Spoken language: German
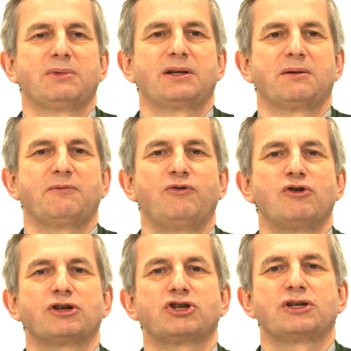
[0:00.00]
mit einem
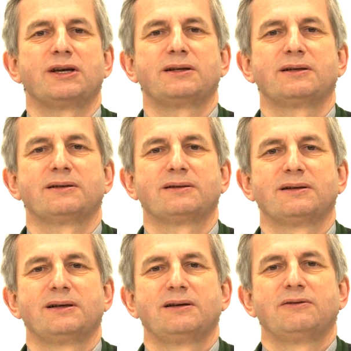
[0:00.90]
vorgestellten,
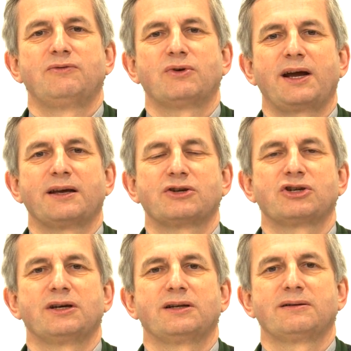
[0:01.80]

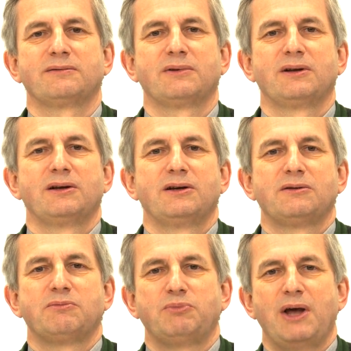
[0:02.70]
voreingestellten
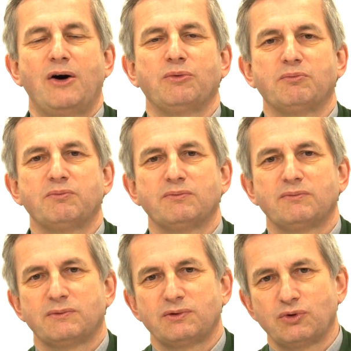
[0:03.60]
blauen
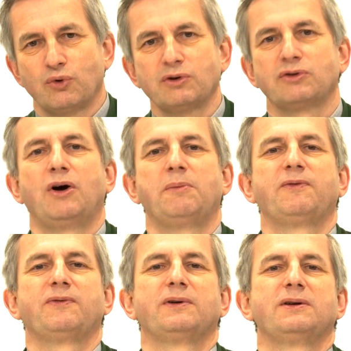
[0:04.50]
Druckknopf,
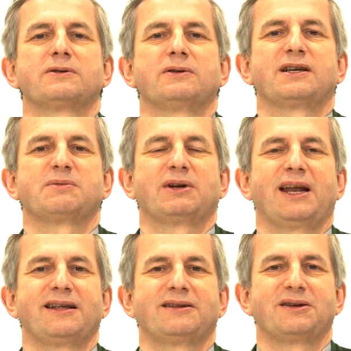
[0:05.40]
sodass man
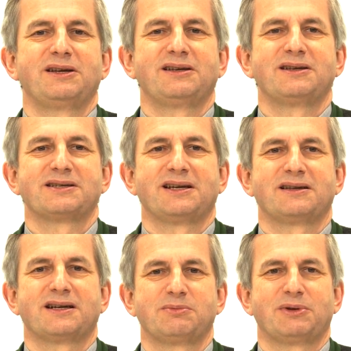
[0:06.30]
gleich den richtigen
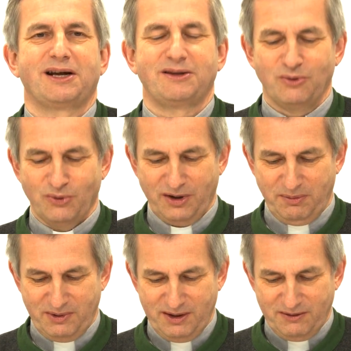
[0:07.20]
Sender, dass man Radio
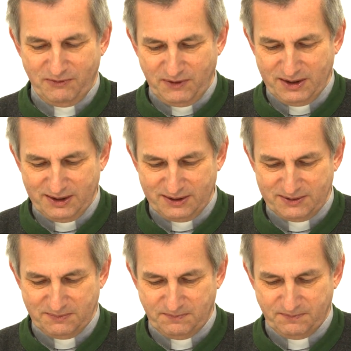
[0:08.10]
Horeb findet.